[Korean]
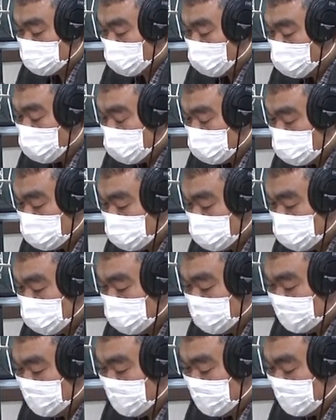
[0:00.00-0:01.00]
명확히
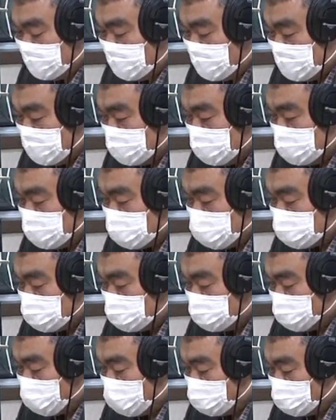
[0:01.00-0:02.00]
이
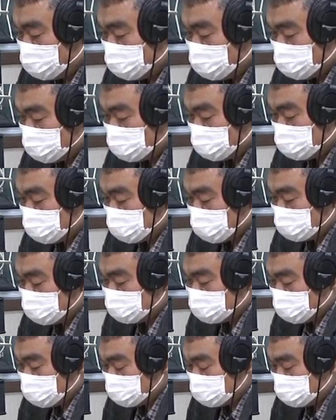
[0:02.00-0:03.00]
사진 판독을 통해서 이게
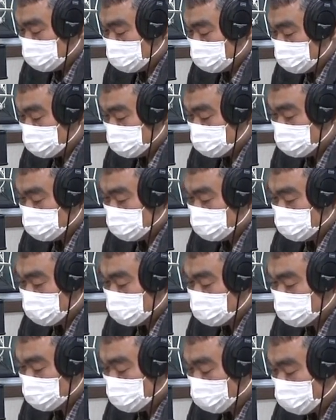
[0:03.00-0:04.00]
끊어진 건지
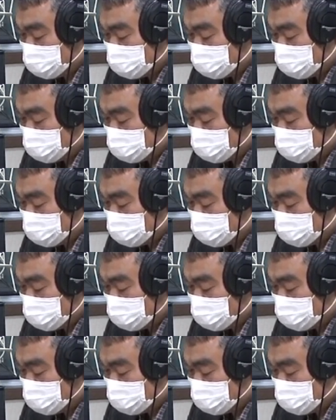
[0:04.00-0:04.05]
아니면